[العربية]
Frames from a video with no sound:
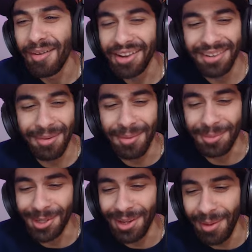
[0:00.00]

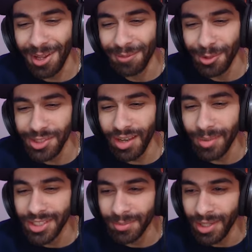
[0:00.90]
كده كده ما عرفوش ايه
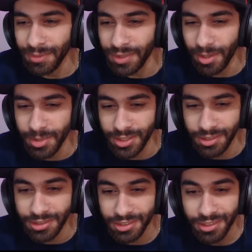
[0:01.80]
بسيط oh, مالك فيها
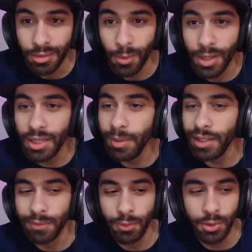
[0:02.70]
بسيط هو كده ما
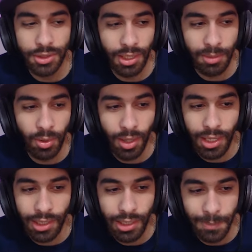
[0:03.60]
عرفوش تقريبا هو
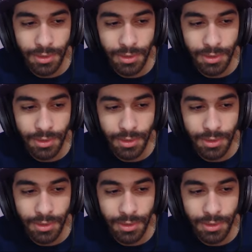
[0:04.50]
قلع اللبس